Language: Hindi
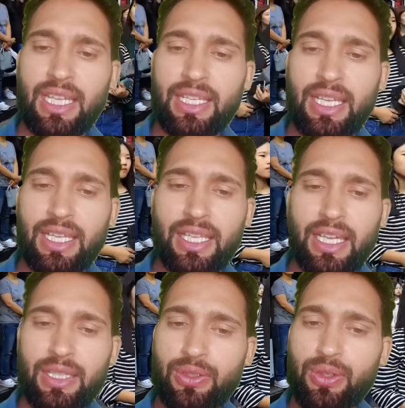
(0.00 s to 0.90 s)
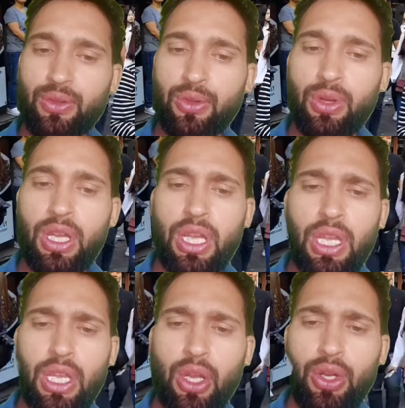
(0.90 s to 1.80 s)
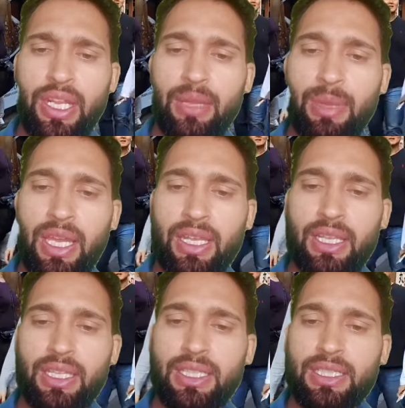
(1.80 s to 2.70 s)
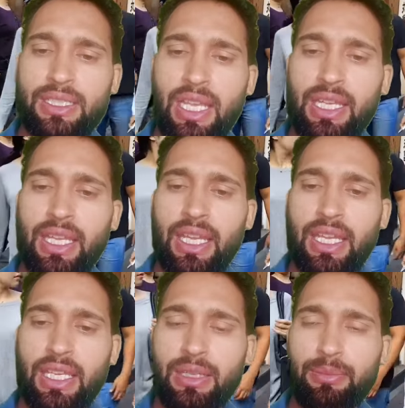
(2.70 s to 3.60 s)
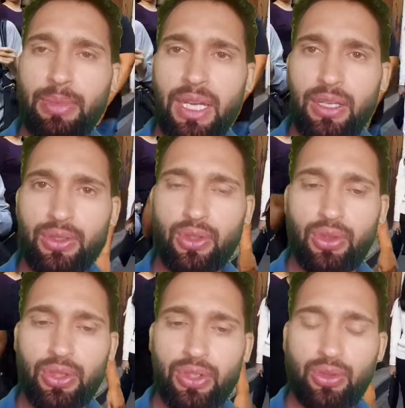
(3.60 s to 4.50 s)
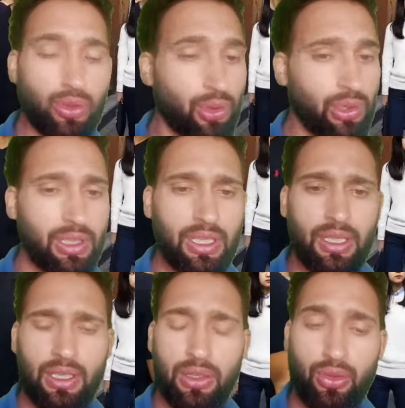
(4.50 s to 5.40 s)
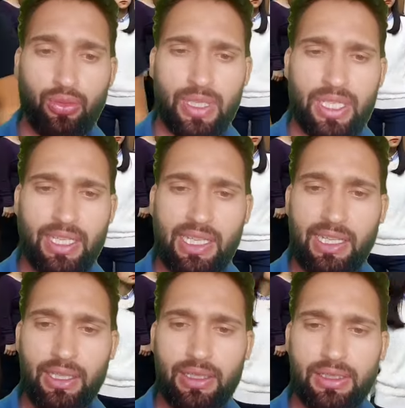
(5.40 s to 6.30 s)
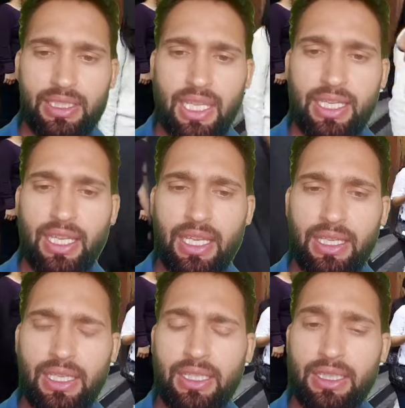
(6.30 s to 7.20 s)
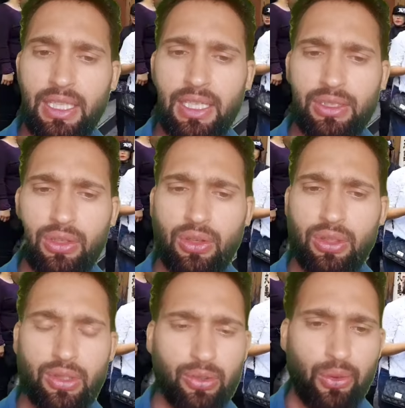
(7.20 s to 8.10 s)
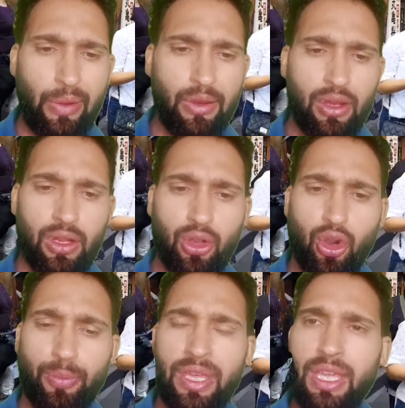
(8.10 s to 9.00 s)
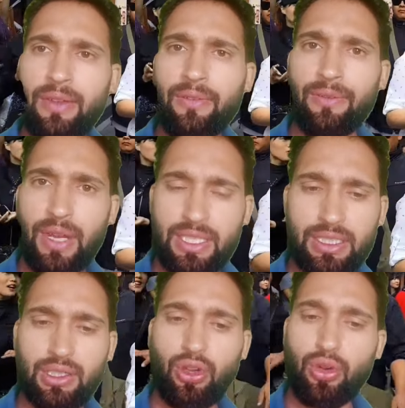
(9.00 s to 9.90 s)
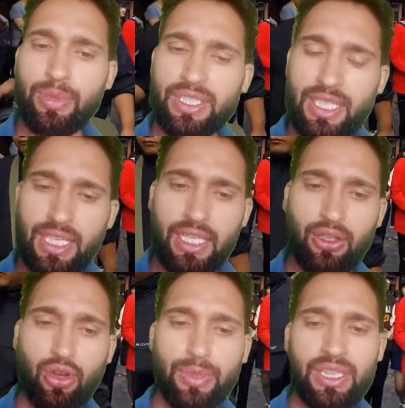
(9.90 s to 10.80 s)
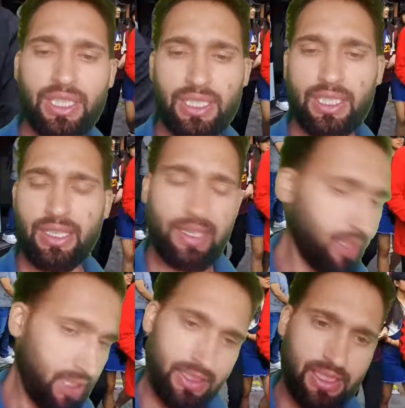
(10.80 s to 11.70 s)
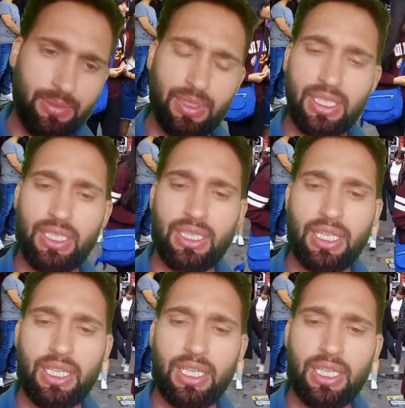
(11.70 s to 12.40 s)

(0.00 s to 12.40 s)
सैलरी है 1100 यूरो लॉन्ड्री मैन सैलरी है 1200 यूरो रूम अटेंडेंट सैलरी है 1300 यूरो कॉमी फर्स्ट कौमी सेकेंड कौमी थर्ड इन सब की